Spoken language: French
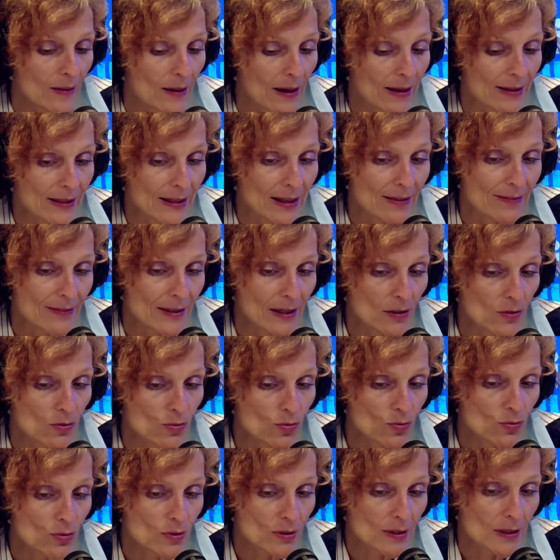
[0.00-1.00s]
à travers
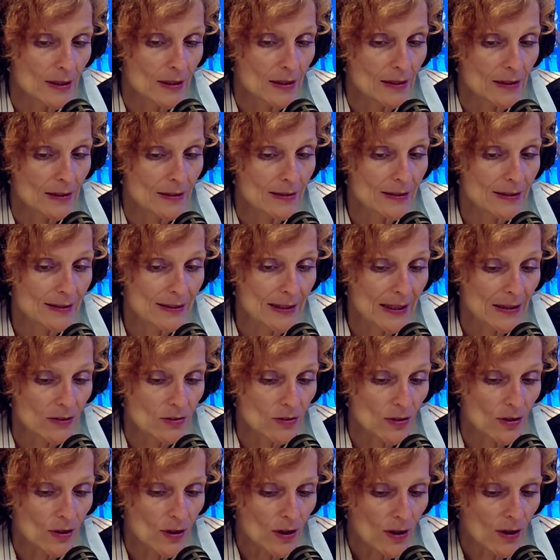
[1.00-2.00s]
tous ces,
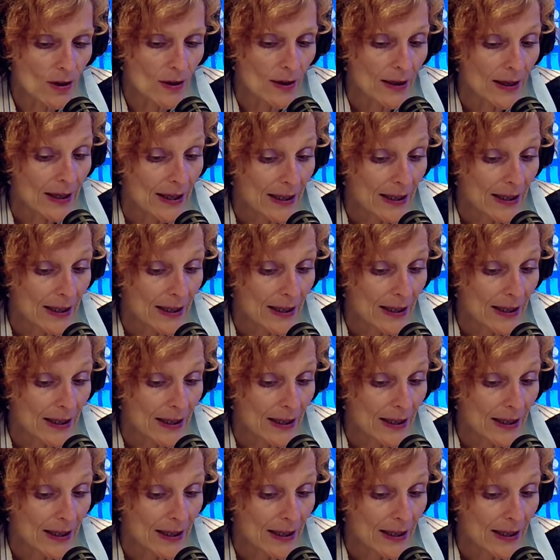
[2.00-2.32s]
acteurs,